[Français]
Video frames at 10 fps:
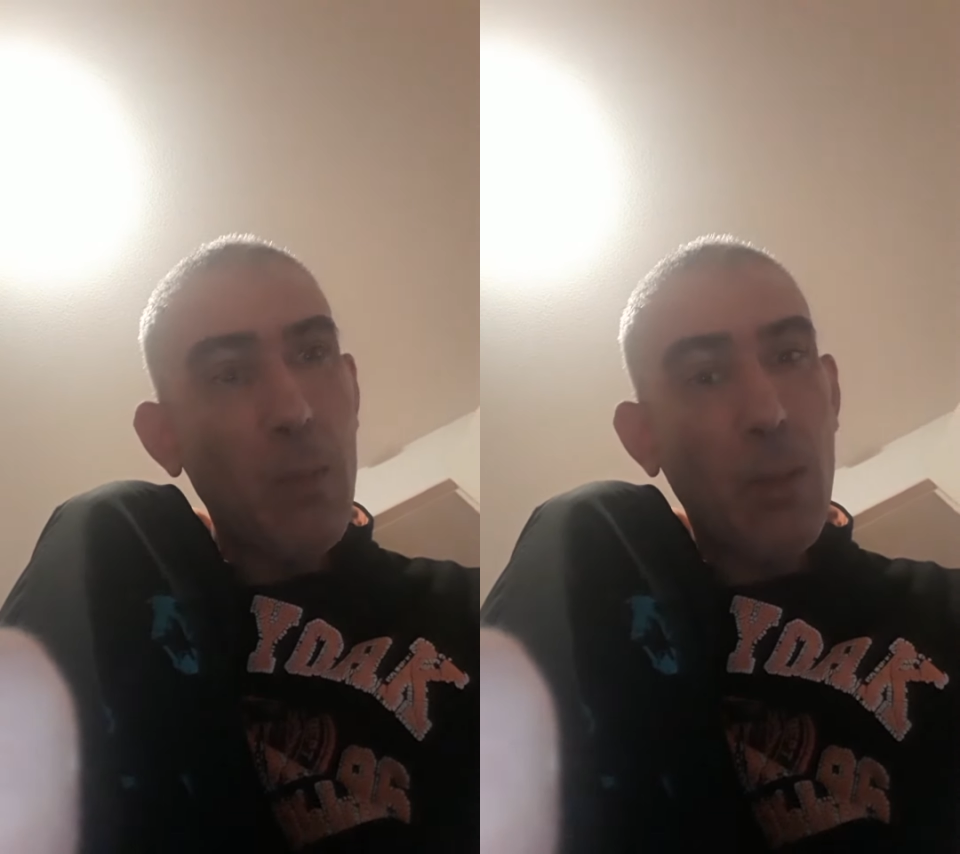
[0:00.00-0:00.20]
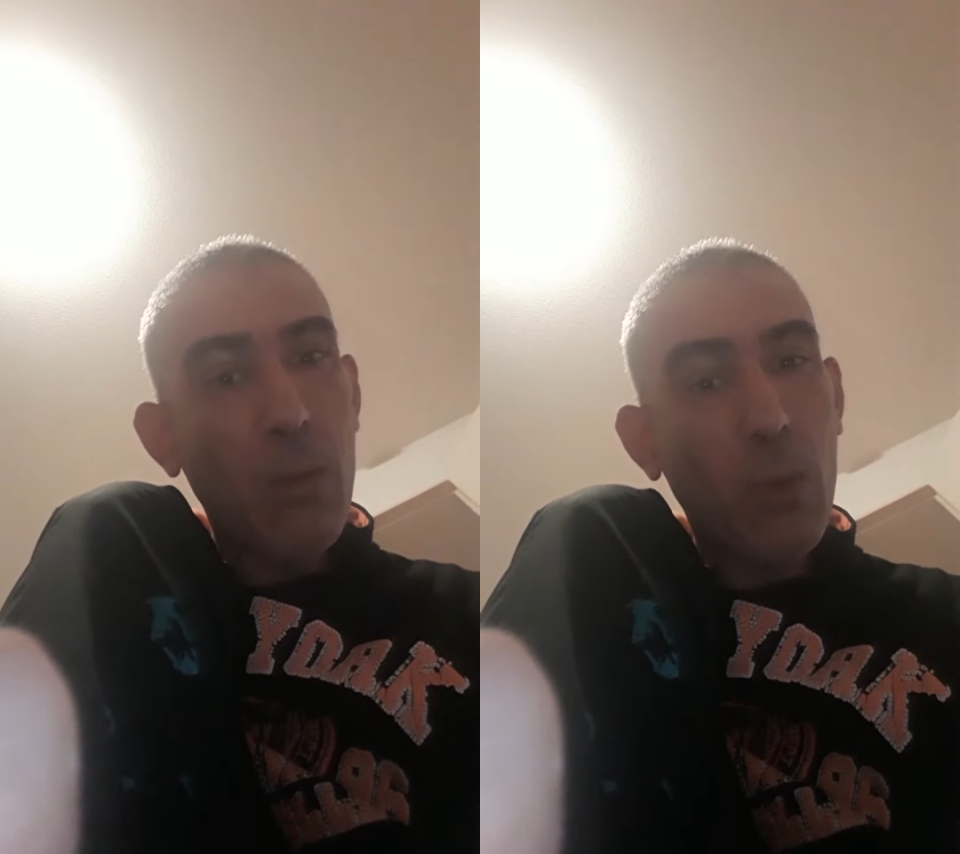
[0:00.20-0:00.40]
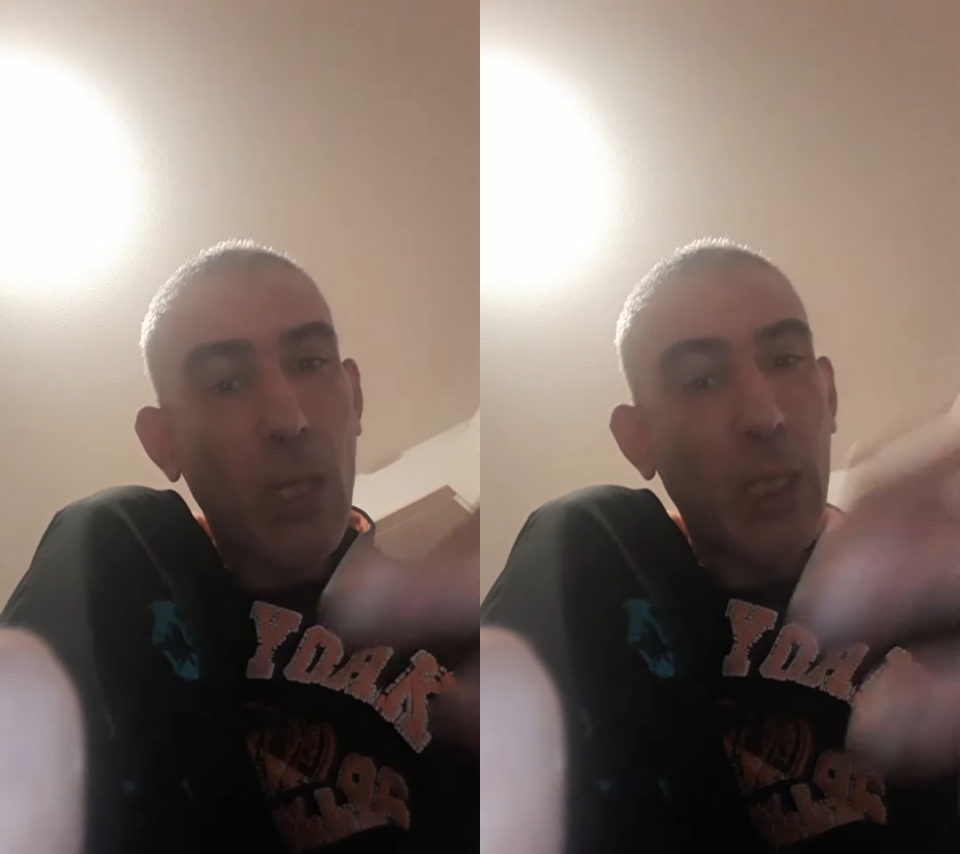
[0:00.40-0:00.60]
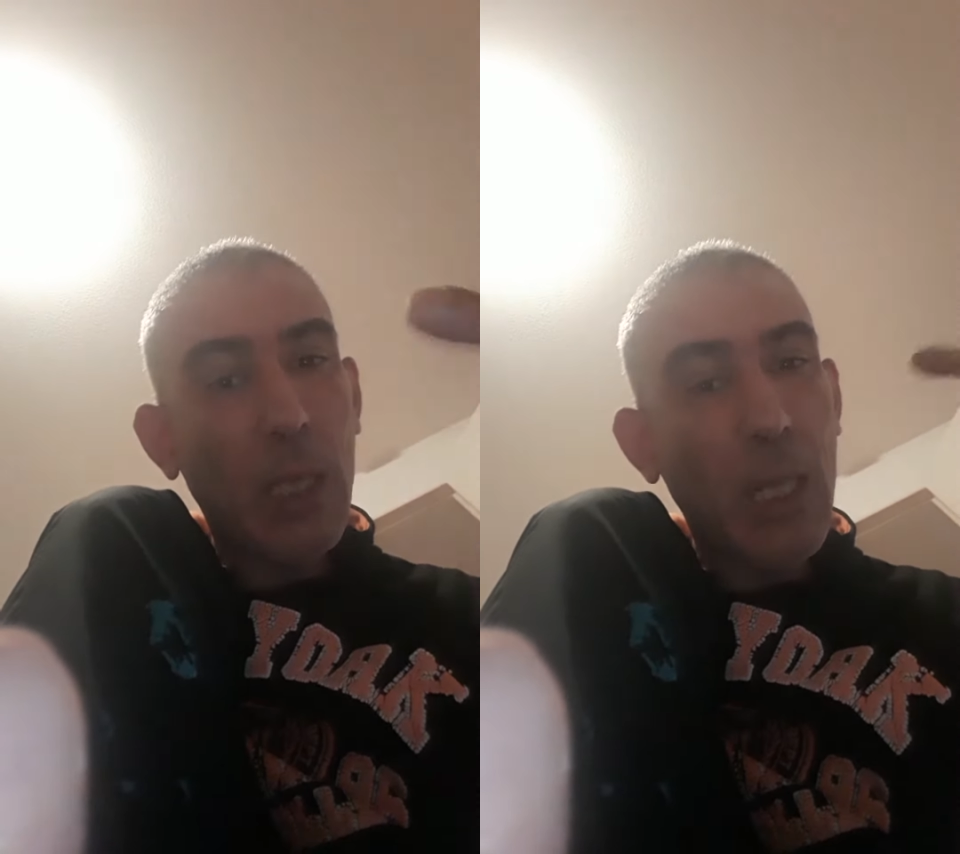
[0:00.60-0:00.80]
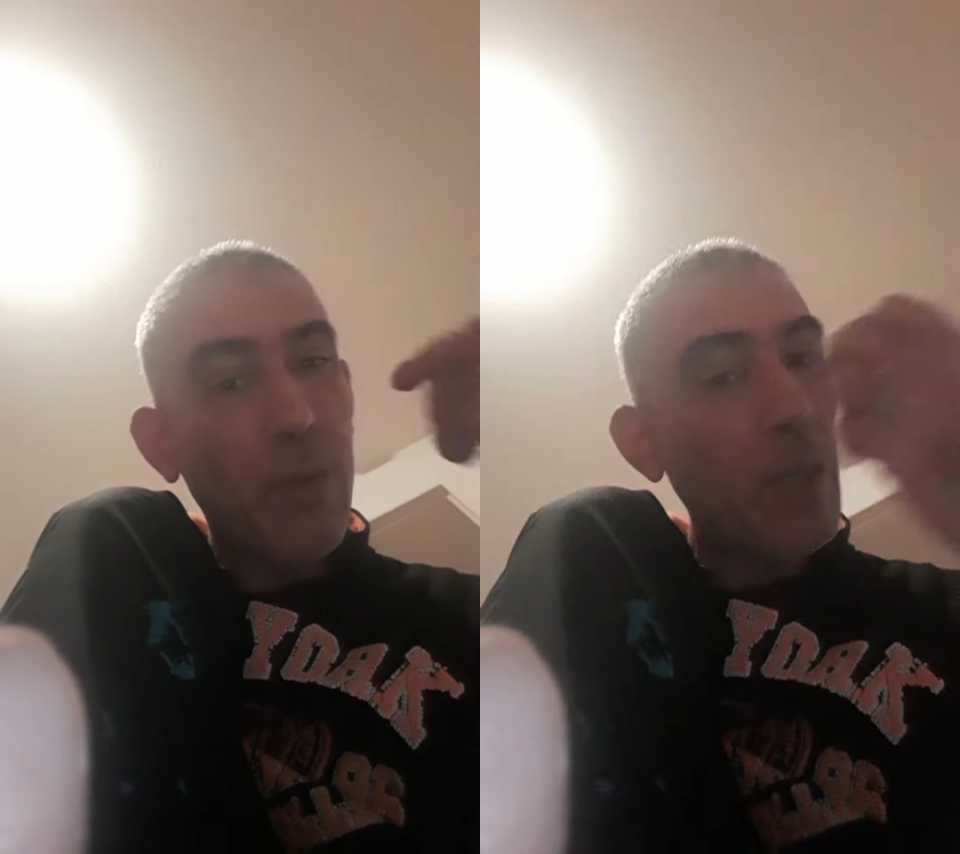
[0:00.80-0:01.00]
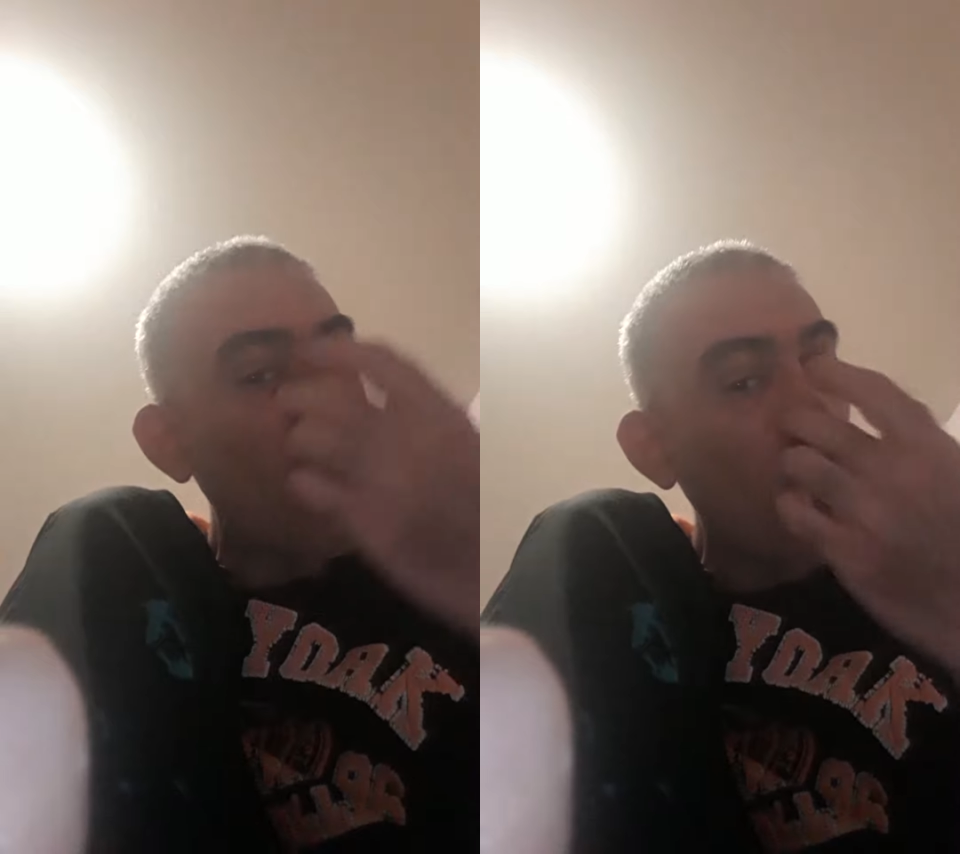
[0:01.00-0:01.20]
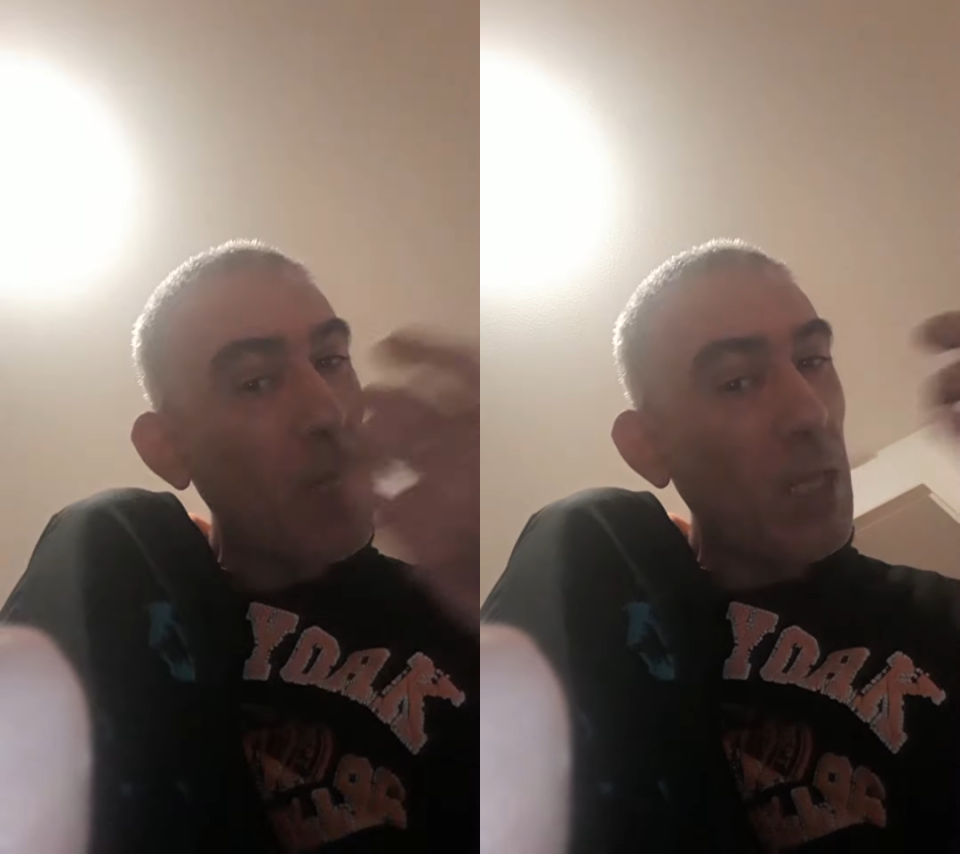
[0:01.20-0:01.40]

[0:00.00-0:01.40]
mais vous regarderez la vidéo,